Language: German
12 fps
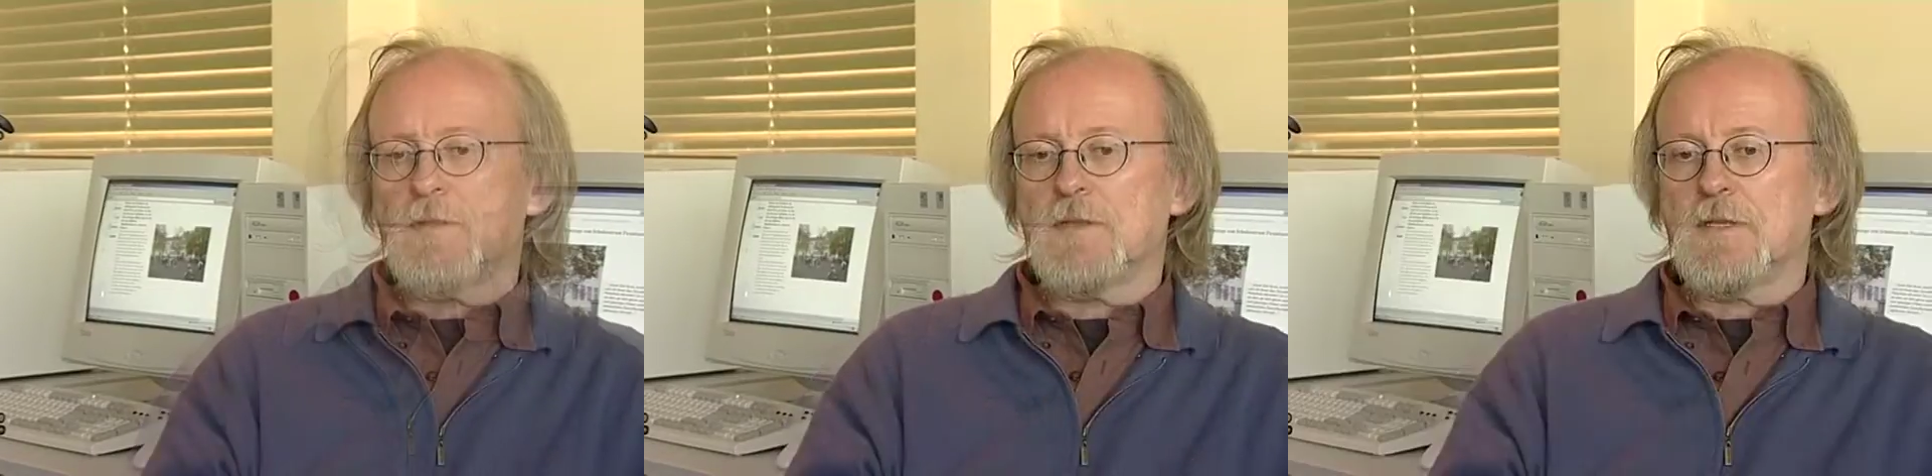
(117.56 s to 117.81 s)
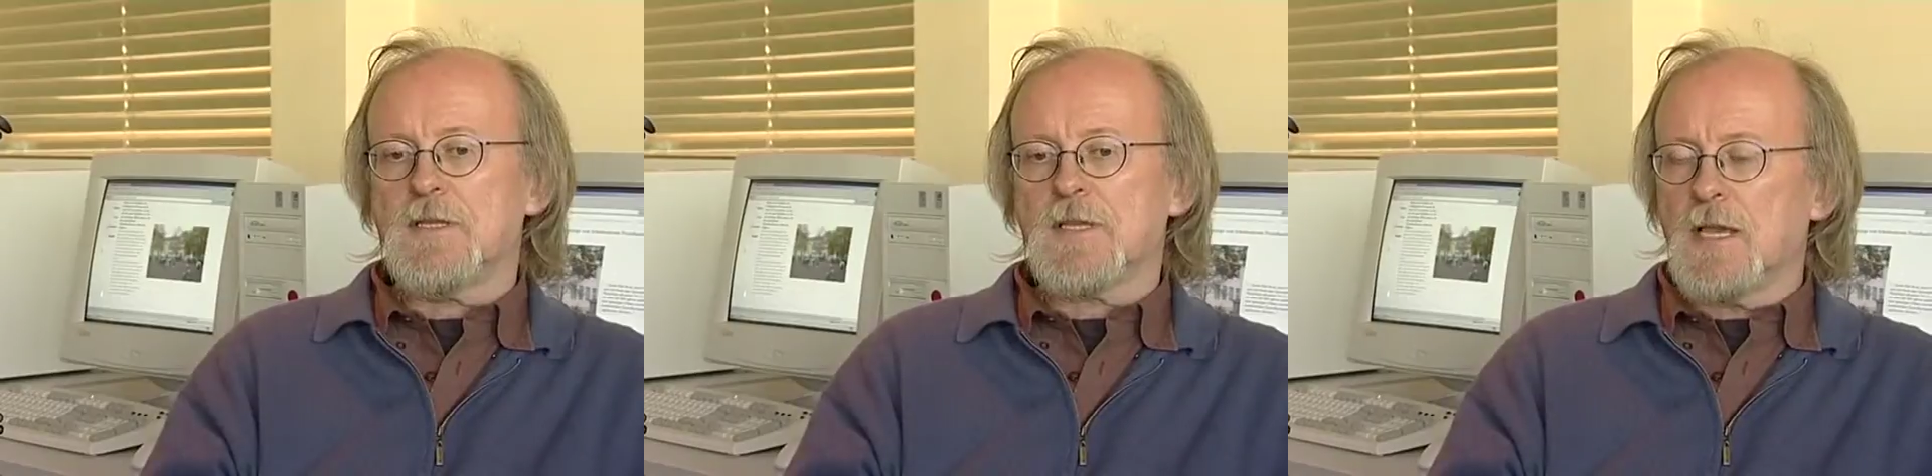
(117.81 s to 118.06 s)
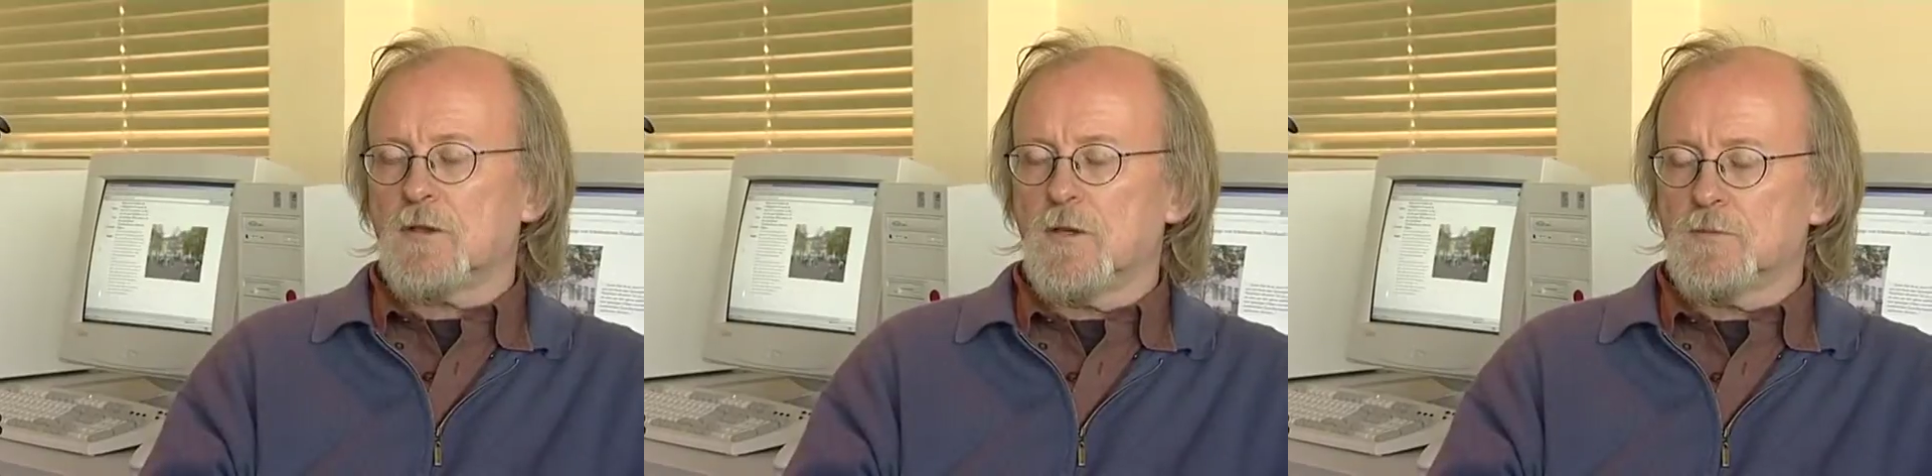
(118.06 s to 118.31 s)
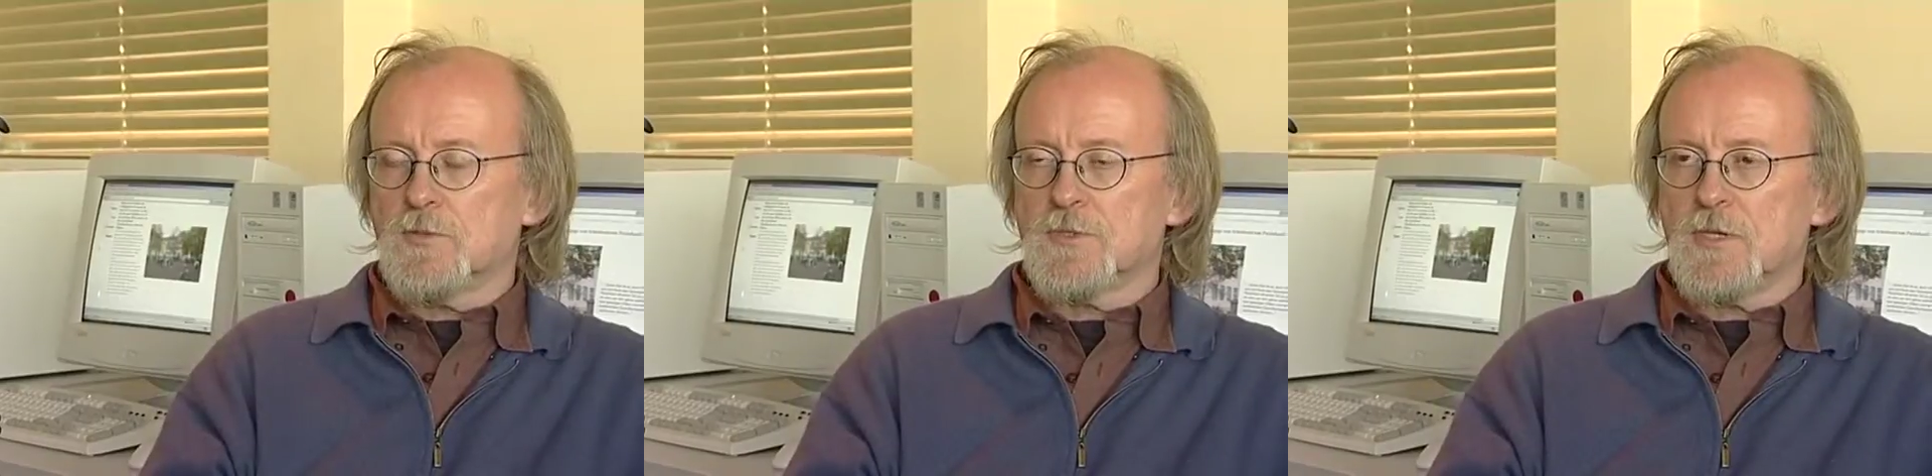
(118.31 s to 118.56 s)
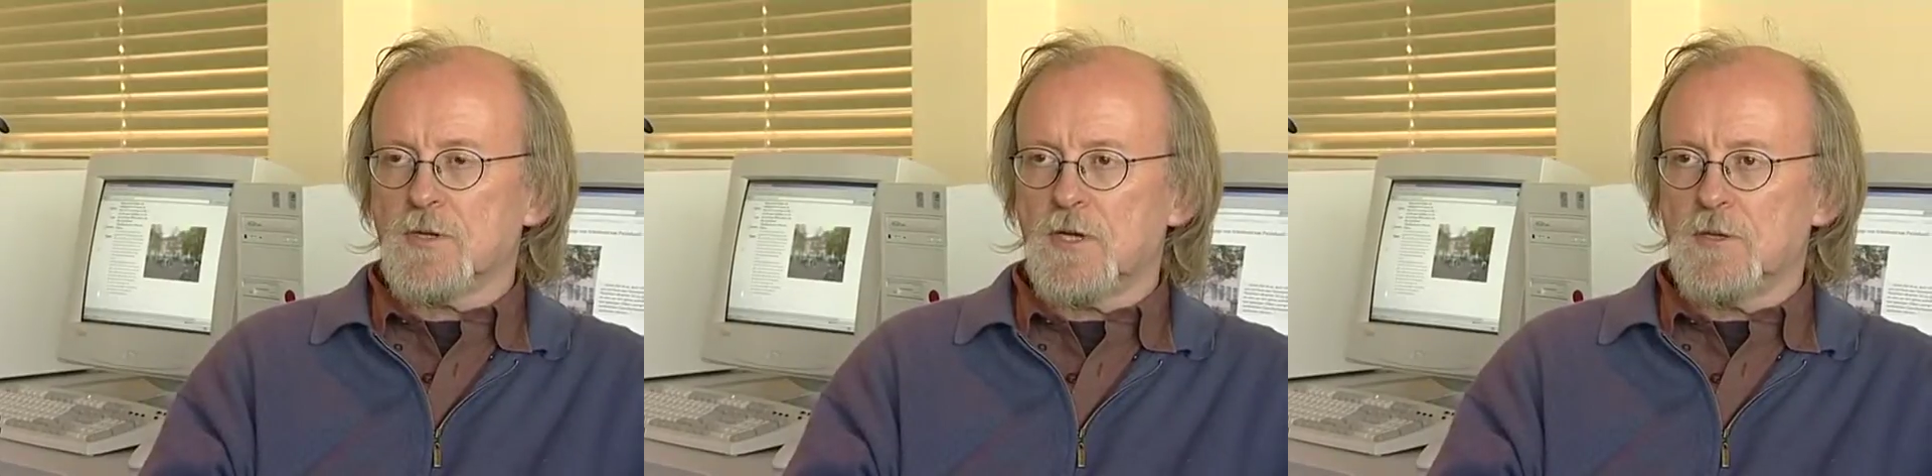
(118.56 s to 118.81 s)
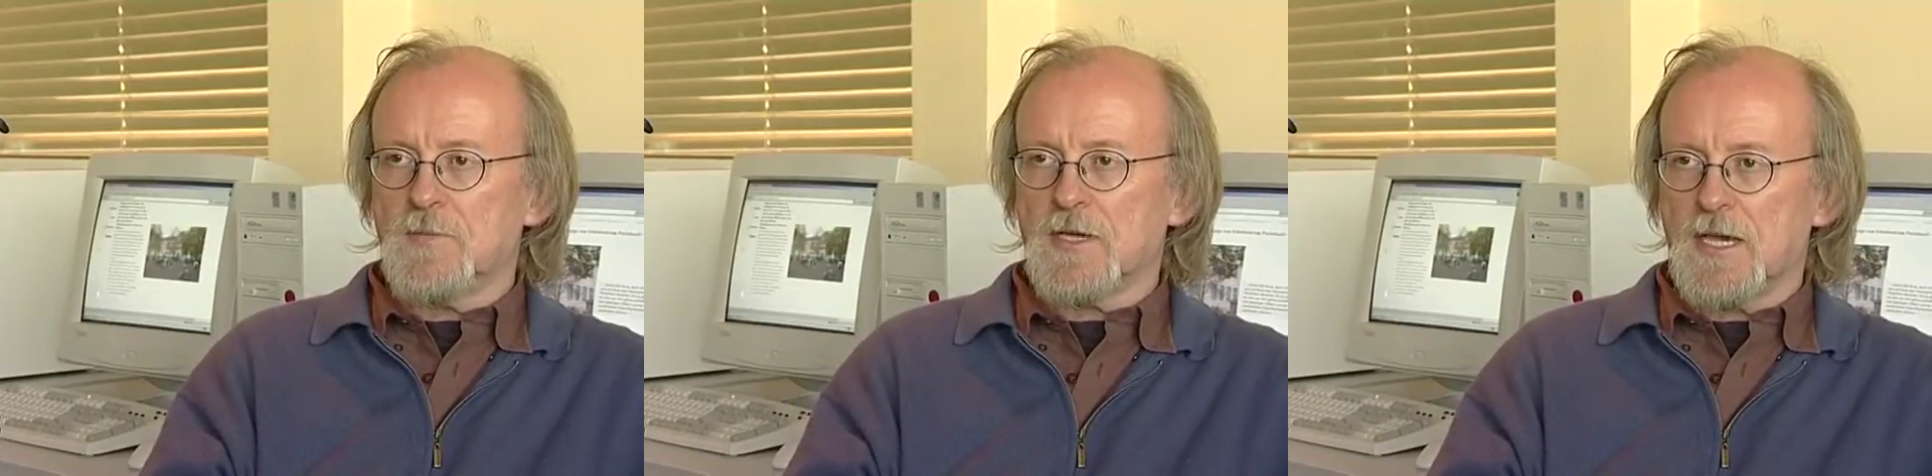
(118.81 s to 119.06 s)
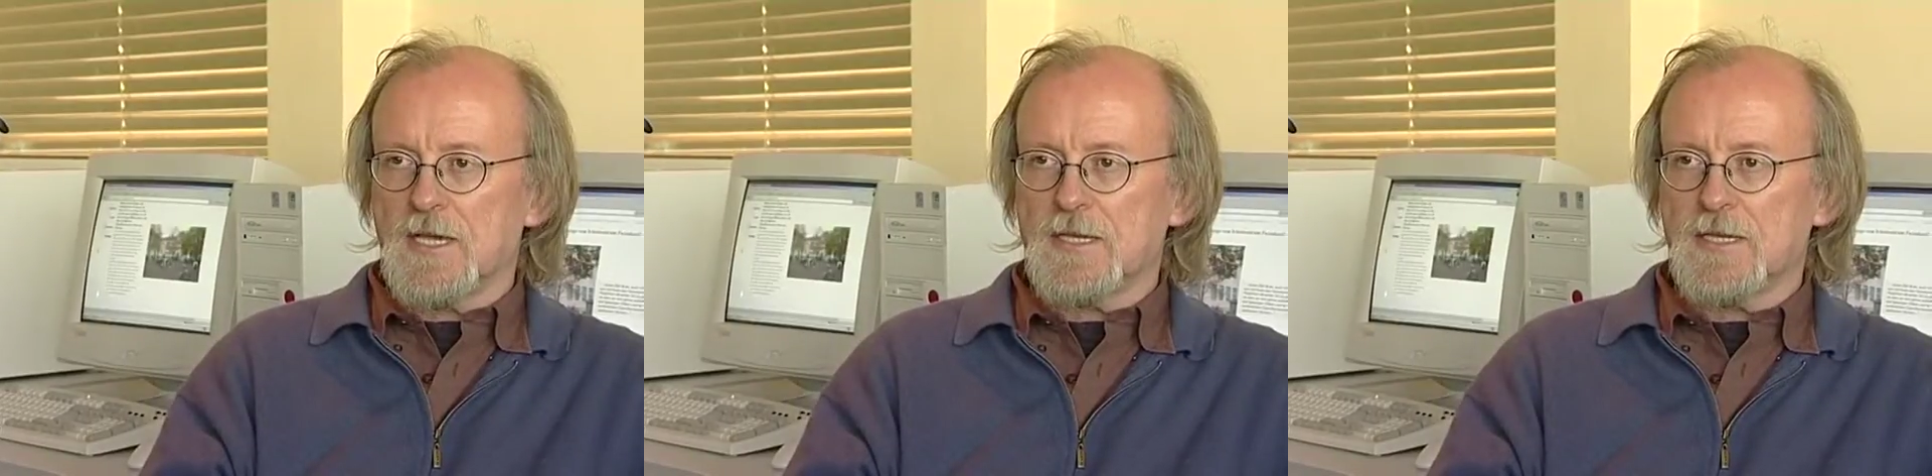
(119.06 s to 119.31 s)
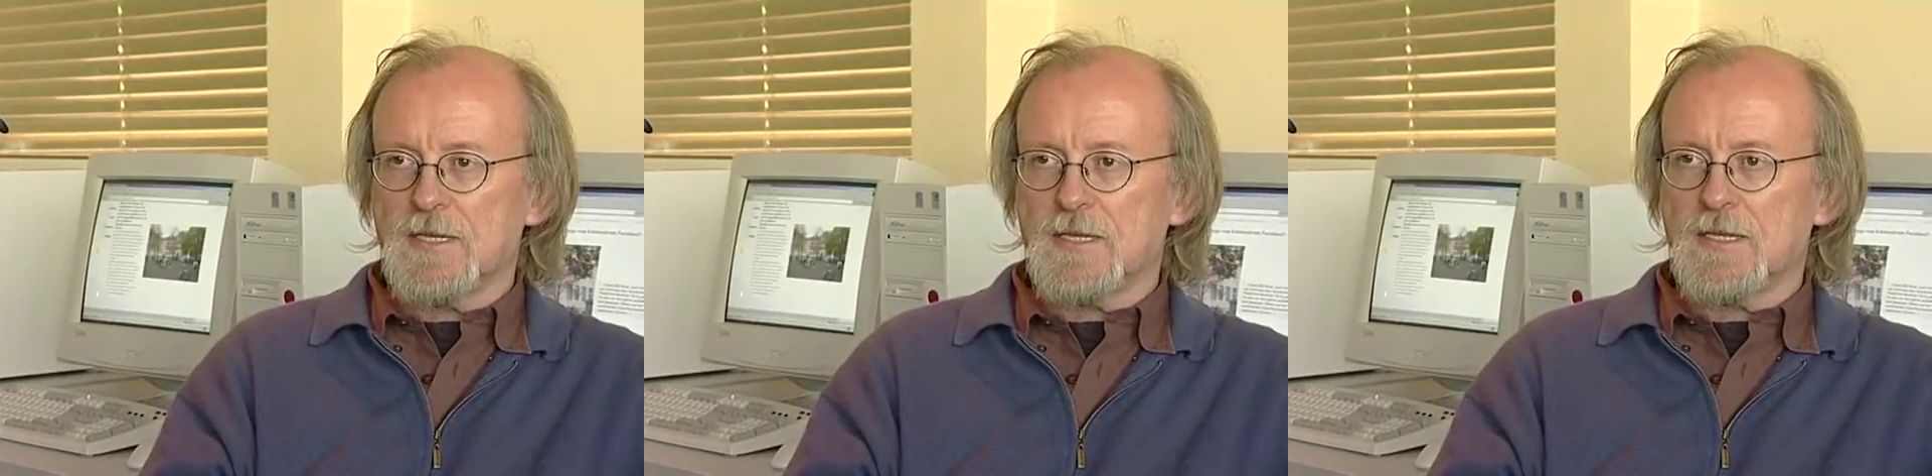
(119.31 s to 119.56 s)
Die drei Computerräume
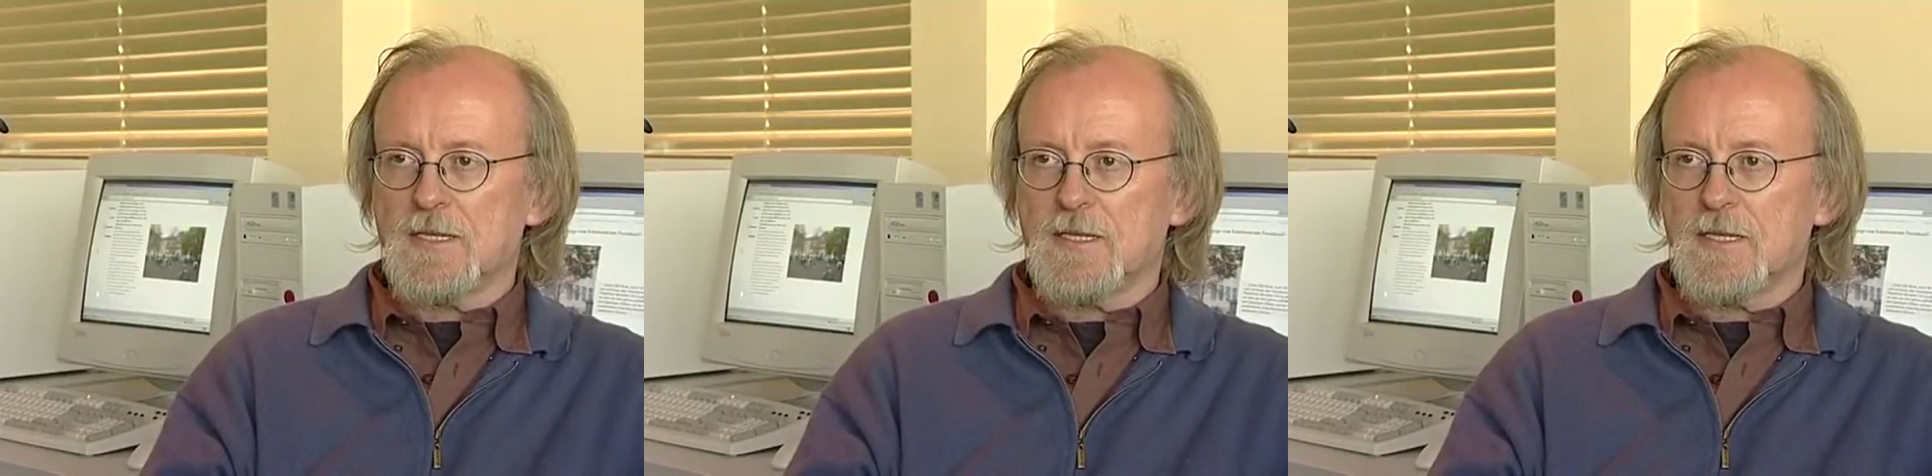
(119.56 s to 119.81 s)
reichen